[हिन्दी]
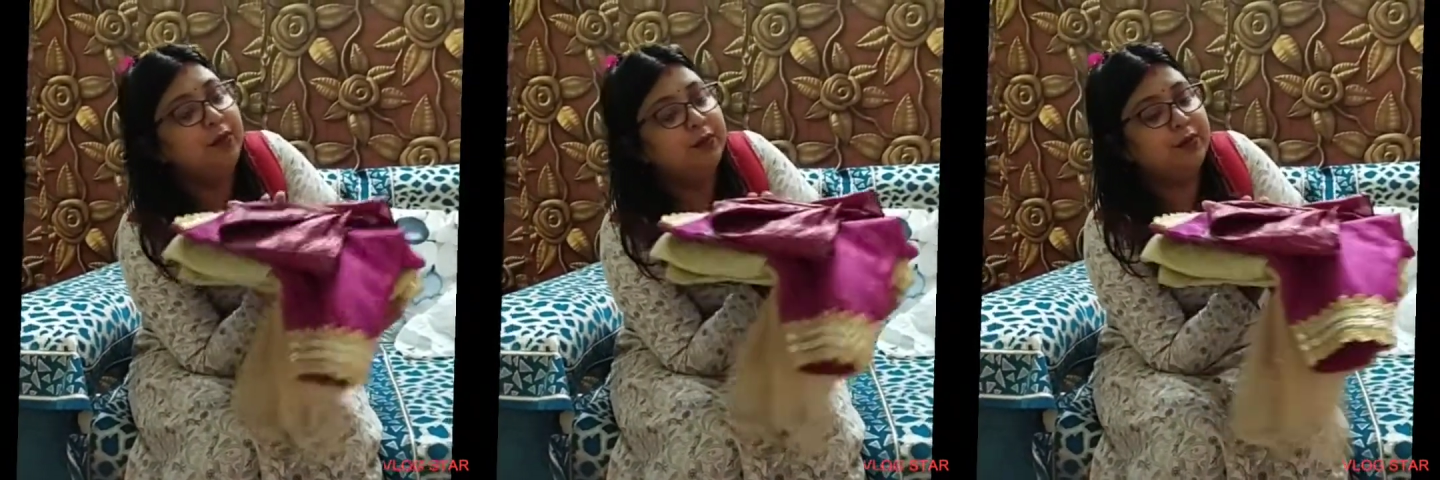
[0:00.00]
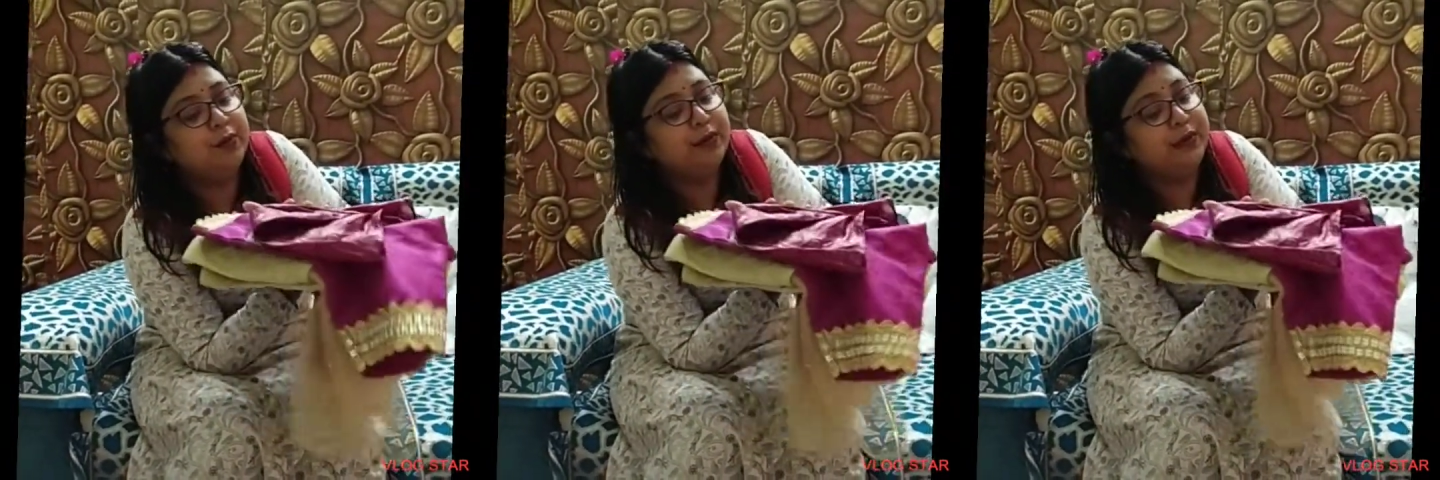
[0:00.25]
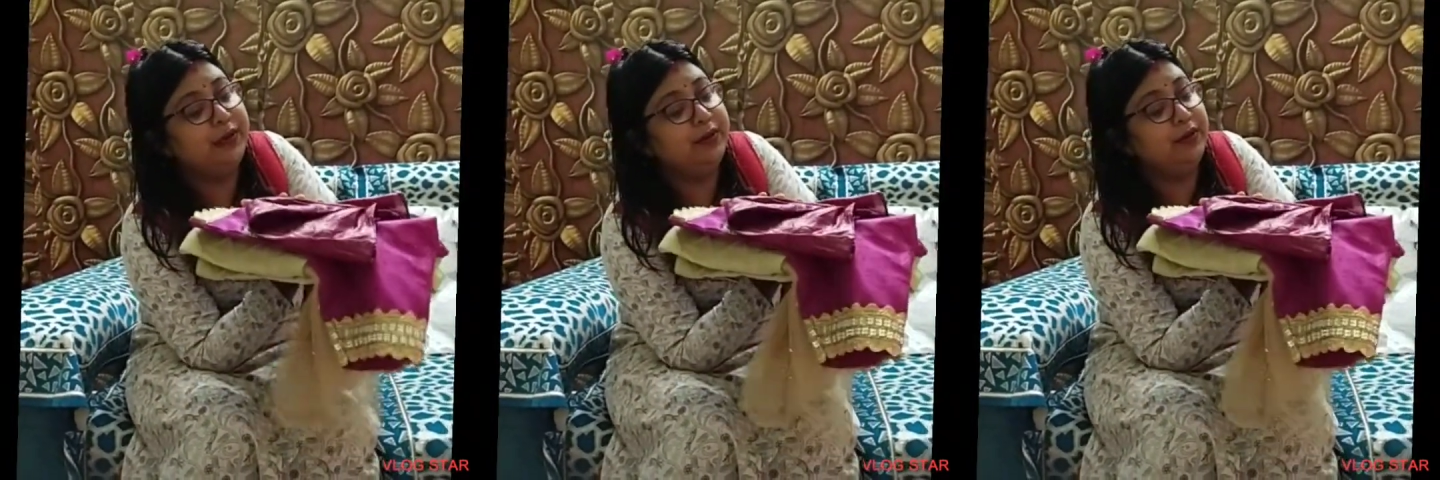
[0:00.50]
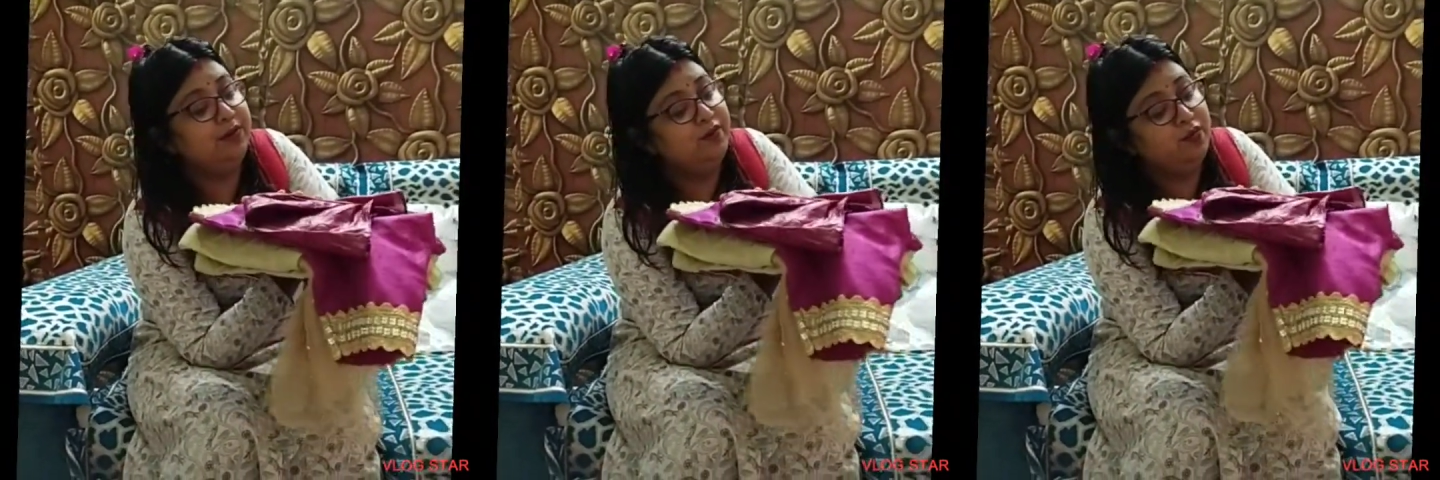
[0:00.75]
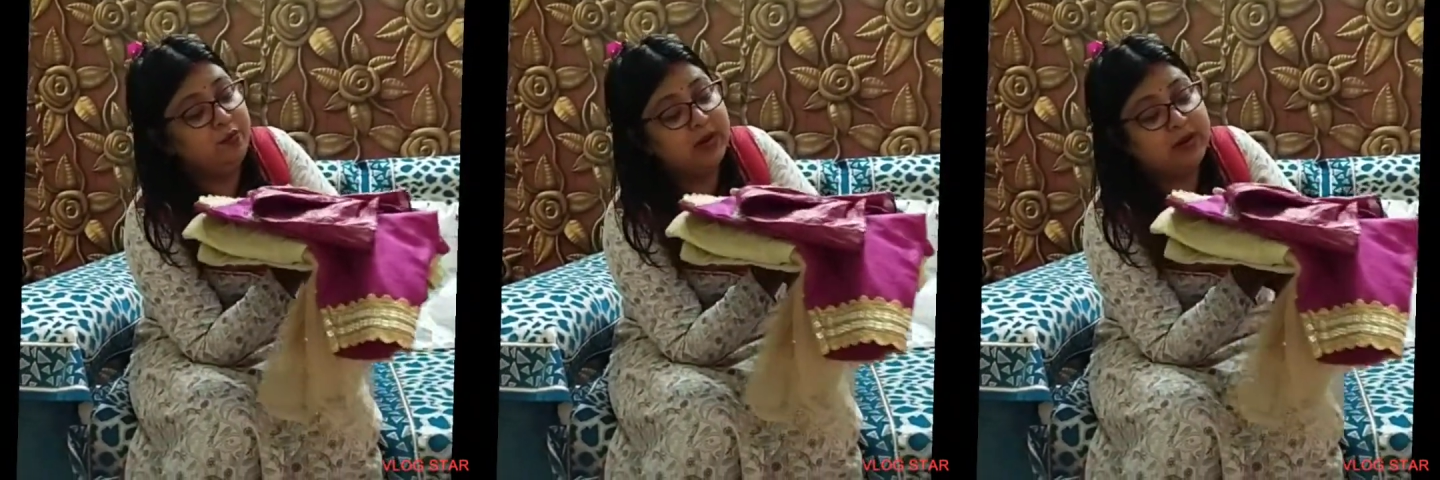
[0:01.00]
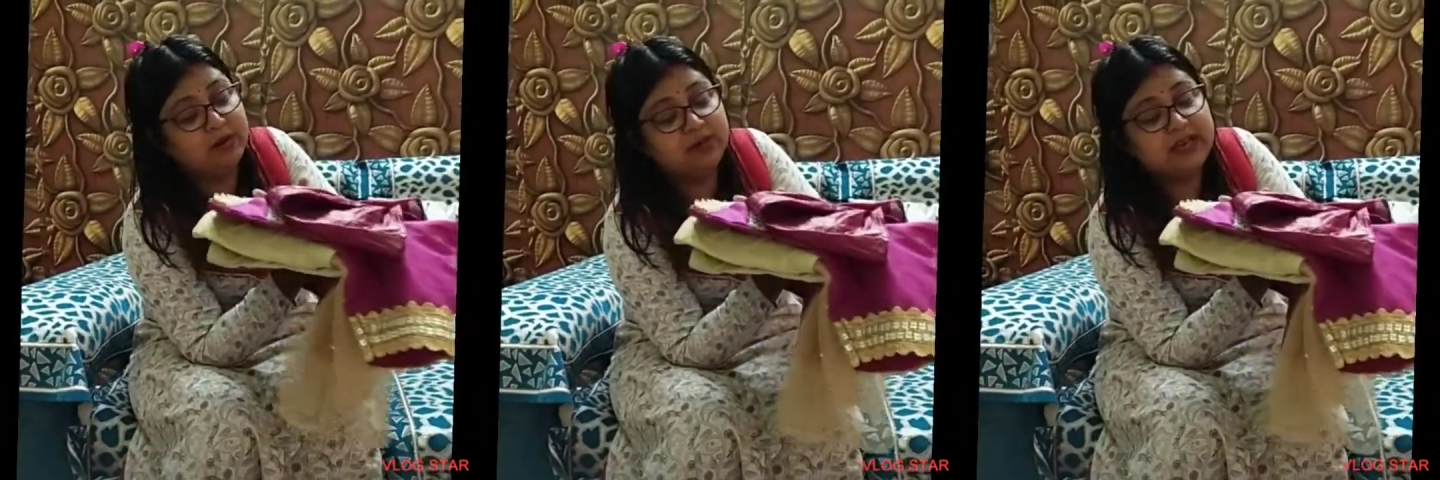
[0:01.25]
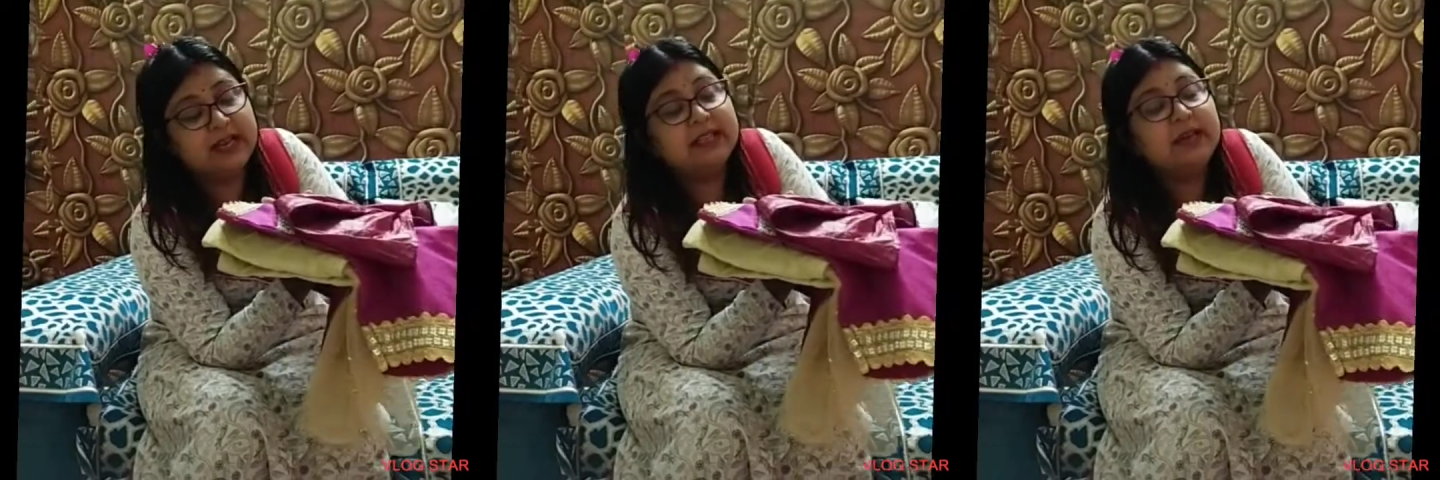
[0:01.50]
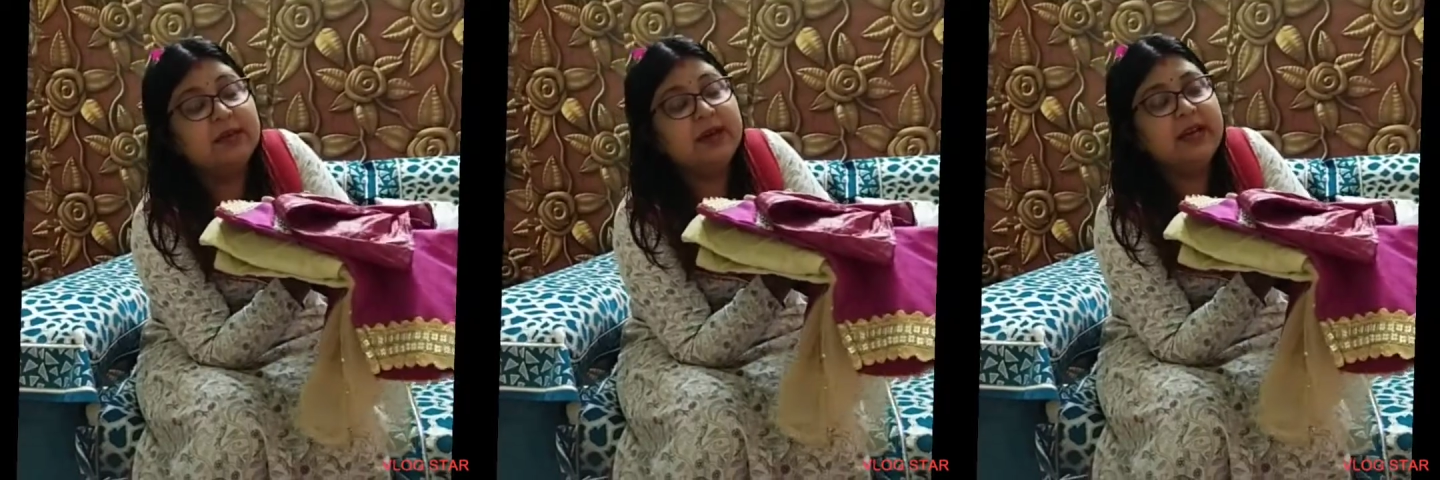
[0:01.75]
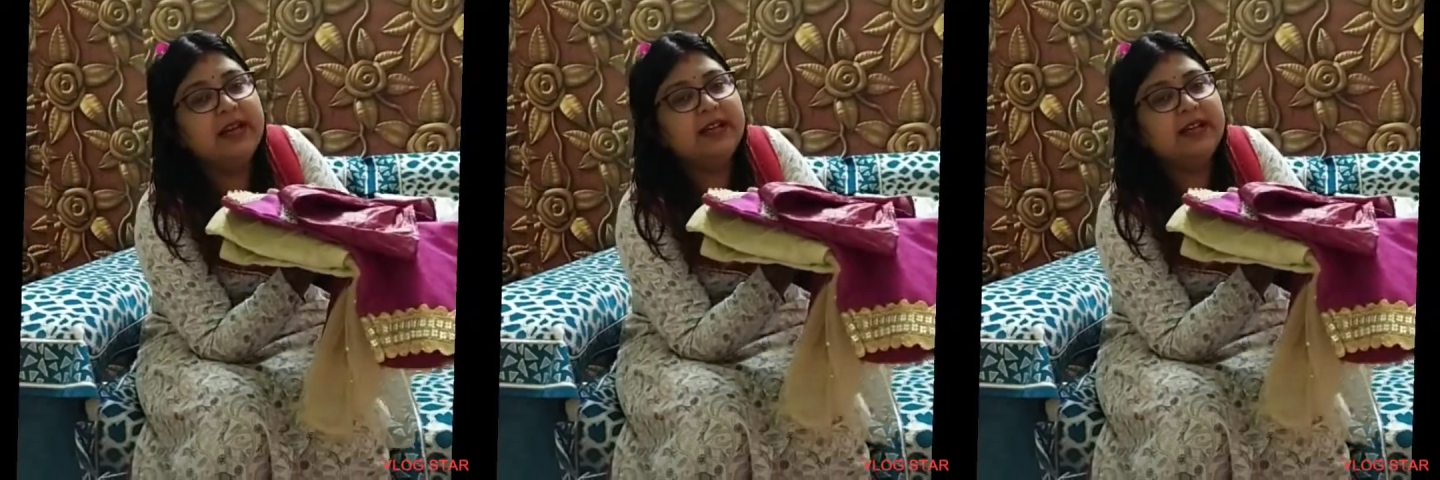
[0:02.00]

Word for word: और वो ब्लाउज कैसे बने